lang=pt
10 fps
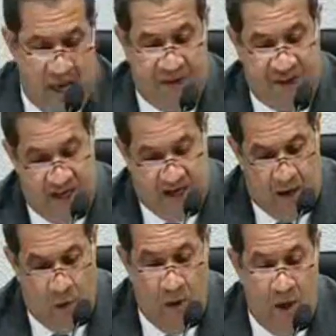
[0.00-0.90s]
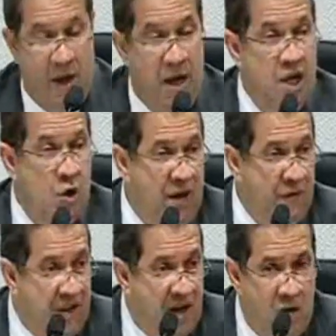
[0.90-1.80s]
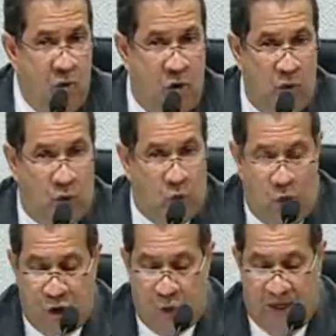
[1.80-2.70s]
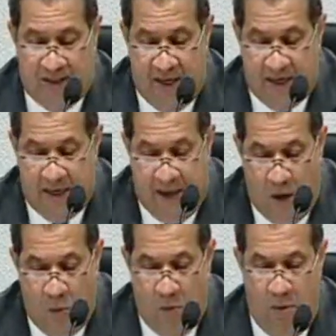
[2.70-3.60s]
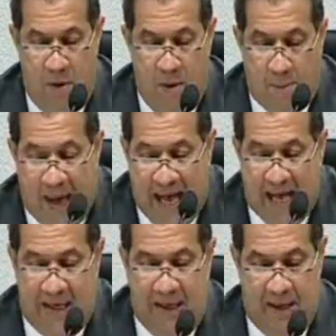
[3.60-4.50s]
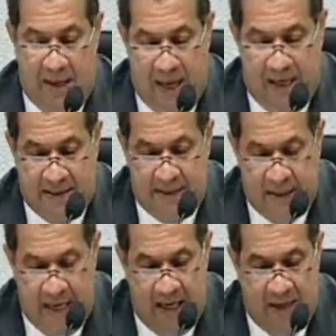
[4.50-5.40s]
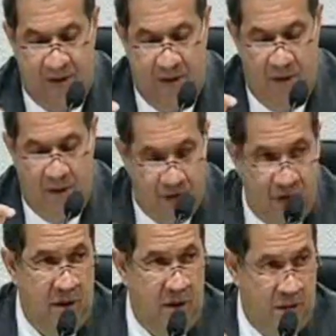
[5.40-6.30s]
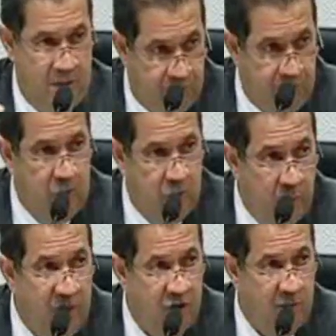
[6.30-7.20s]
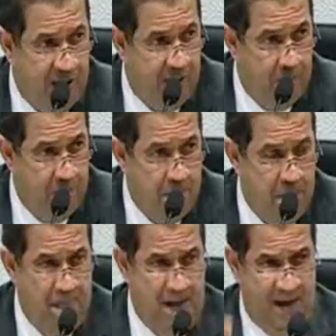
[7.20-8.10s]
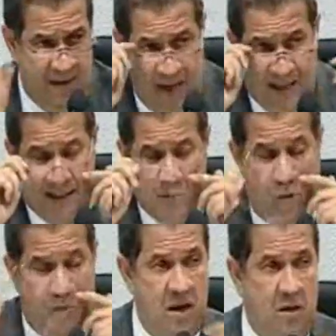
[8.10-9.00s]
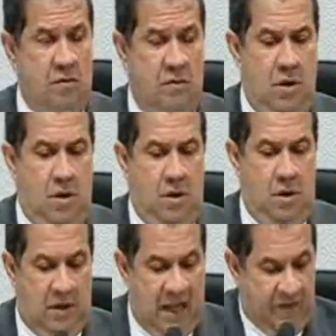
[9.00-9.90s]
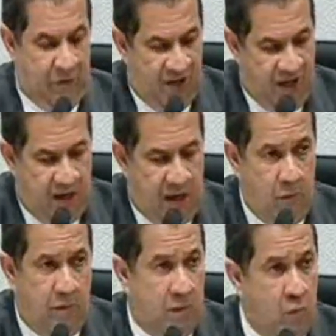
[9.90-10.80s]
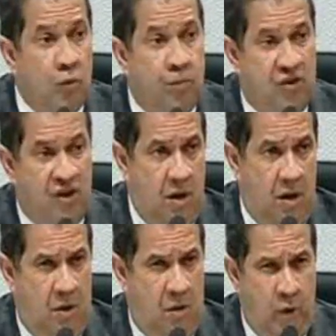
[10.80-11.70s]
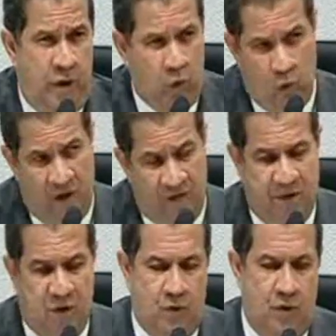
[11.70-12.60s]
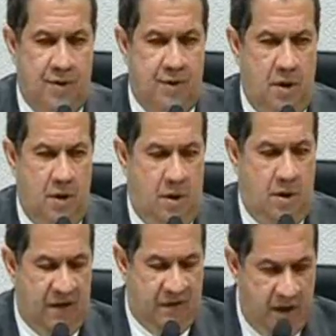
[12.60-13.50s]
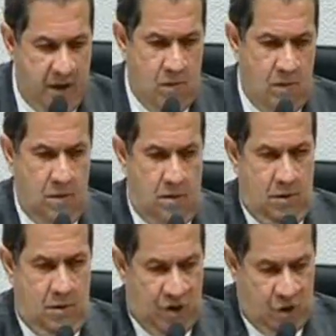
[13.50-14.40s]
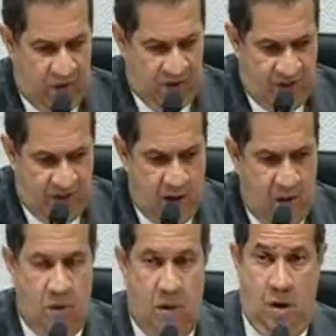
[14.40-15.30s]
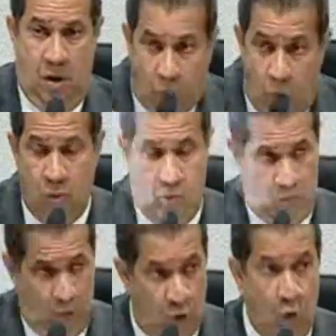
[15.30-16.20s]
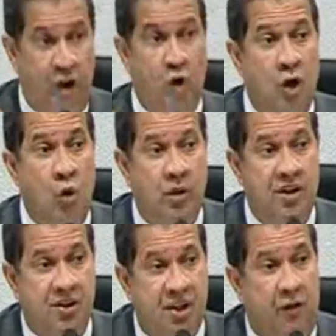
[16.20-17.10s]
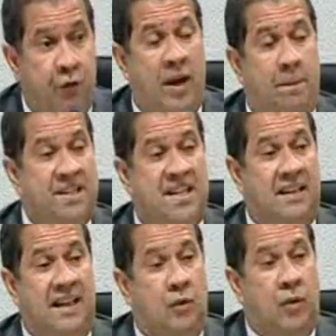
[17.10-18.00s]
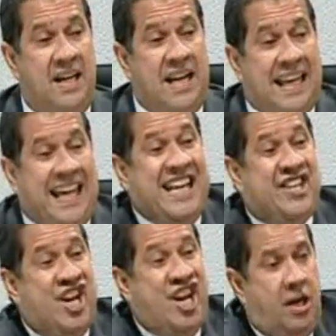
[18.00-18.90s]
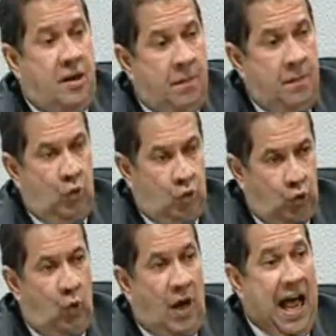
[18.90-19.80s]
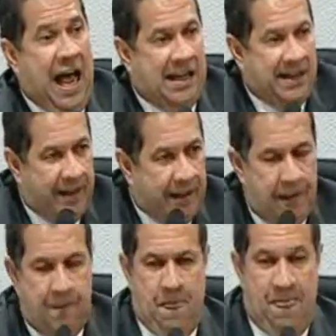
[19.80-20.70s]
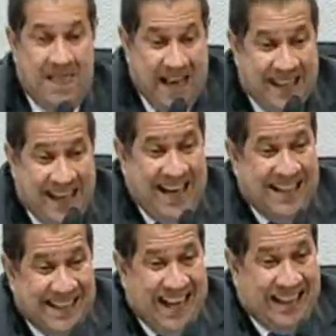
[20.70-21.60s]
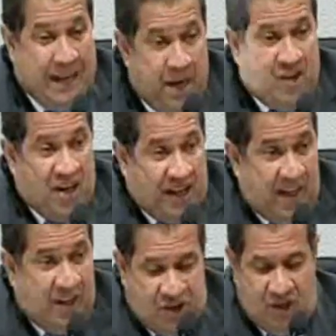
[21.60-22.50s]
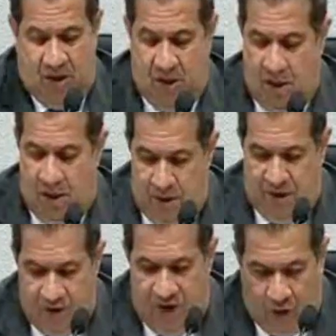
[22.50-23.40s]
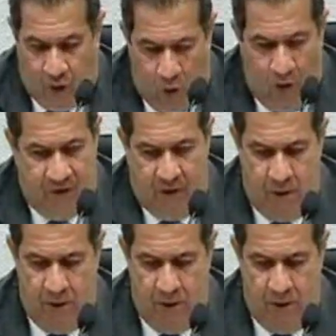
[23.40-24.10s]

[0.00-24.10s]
Senecal e o avião que o trouxe o Ezequiel para a cidade de São Luís do Maranhão. Nesse momento, estava o Senecal, que era um grupo de oito ou nove pessoas, estava eu, chegou Ezequiel, com o senhor que eu não conhecia, fui apresentado ele naquele dia, o doutor Adair, naquele, exatamente naquele dia, nesse dia 12,